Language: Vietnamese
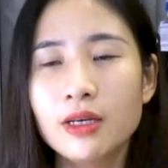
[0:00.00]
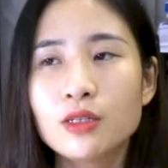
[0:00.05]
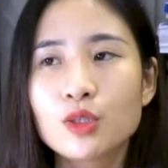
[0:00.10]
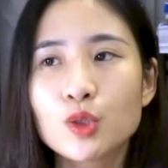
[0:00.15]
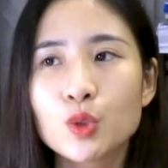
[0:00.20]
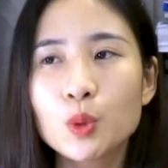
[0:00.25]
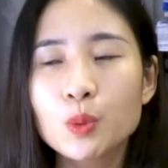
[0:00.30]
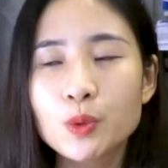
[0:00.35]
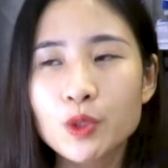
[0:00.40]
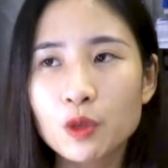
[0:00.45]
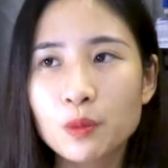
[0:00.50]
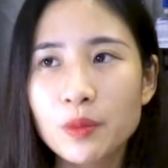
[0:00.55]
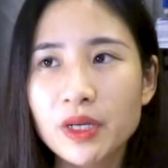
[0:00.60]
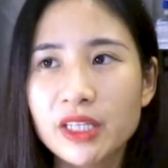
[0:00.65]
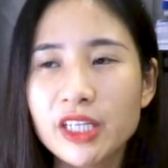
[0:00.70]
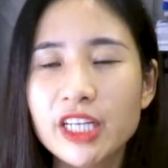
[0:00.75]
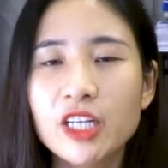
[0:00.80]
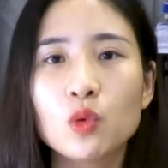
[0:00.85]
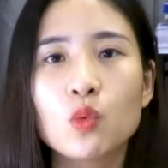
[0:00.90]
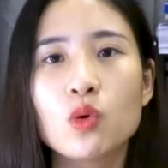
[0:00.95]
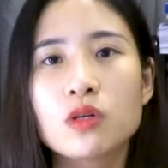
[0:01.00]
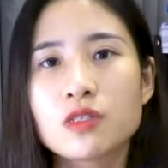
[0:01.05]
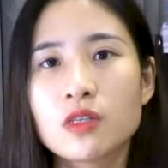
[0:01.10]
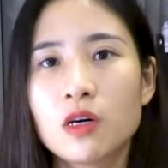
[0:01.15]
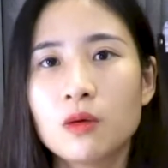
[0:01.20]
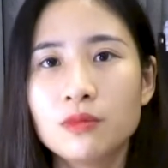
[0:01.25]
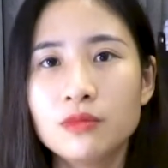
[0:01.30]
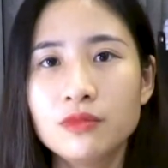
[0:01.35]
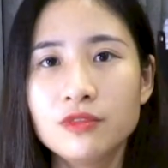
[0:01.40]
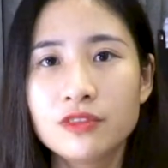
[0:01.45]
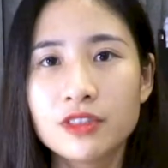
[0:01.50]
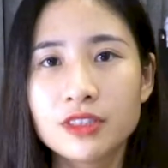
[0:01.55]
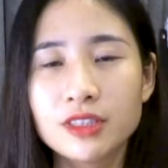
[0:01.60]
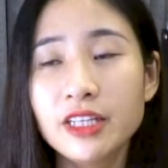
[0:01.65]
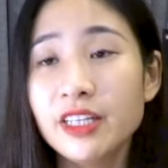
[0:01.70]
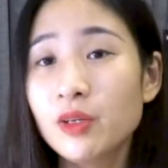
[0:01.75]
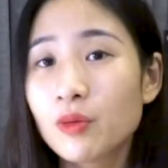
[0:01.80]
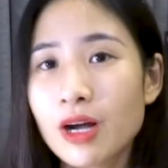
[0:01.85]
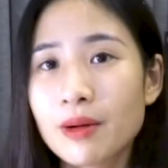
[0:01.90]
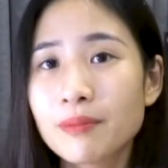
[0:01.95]
giúp cho mình nhìn cuộc sống với
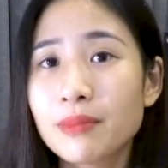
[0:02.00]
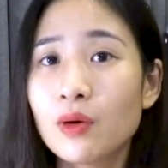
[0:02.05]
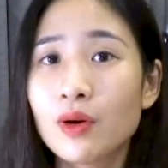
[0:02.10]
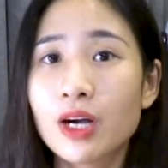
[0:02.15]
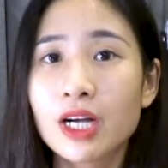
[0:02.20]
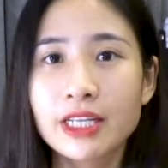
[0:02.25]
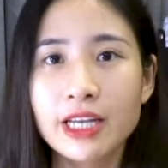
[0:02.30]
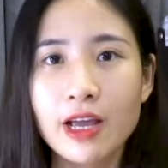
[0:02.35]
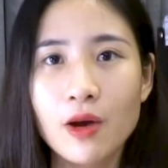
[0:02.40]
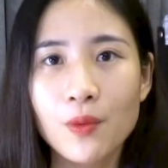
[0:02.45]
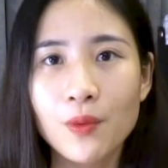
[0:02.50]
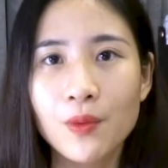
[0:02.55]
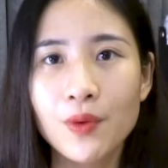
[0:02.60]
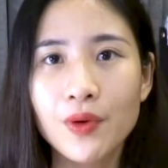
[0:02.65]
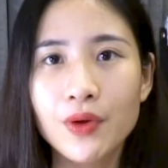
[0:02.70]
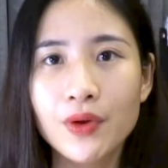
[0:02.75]
rất nhiều gam màu khác nhau